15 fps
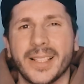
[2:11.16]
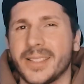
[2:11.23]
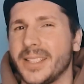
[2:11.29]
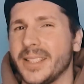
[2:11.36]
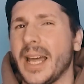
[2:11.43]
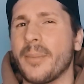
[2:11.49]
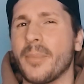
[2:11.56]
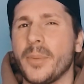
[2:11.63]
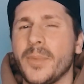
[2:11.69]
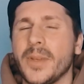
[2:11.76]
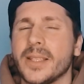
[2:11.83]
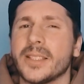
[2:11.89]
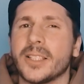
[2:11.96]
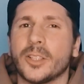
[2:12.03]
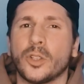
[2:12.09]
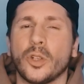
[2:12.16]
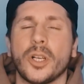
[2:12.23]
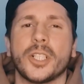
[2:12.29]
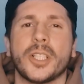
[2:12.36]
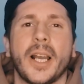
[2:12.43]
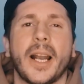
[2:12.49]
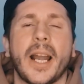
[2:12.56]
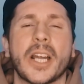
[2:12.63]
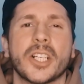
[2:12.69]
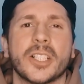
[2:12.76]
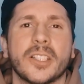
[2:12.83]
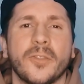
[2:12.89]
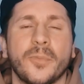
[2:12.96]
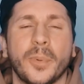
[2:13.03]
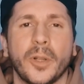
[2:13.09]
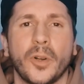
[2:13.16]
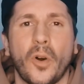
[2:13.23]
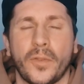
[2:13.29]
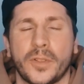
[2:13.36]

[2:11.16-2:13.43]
«Динамо Минск» точно окажется в плей-офф.